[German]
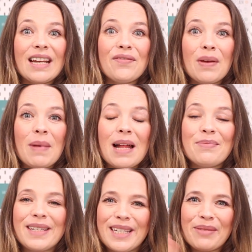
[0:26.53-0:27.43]
Beginnen wir
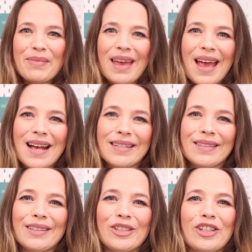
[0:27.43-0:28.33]
mal mit dem
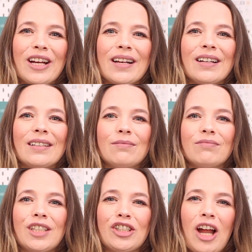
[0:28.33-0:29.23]
ersten Geschack.
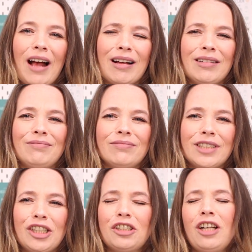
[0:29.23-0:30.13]
Geschack.
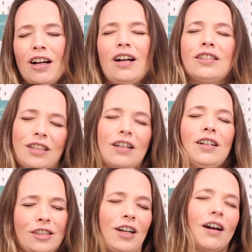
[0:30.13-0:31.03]
Schaka,
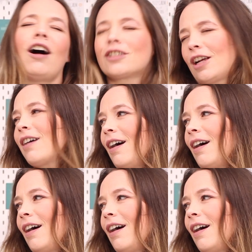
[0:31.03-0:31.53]
schaka, schaka,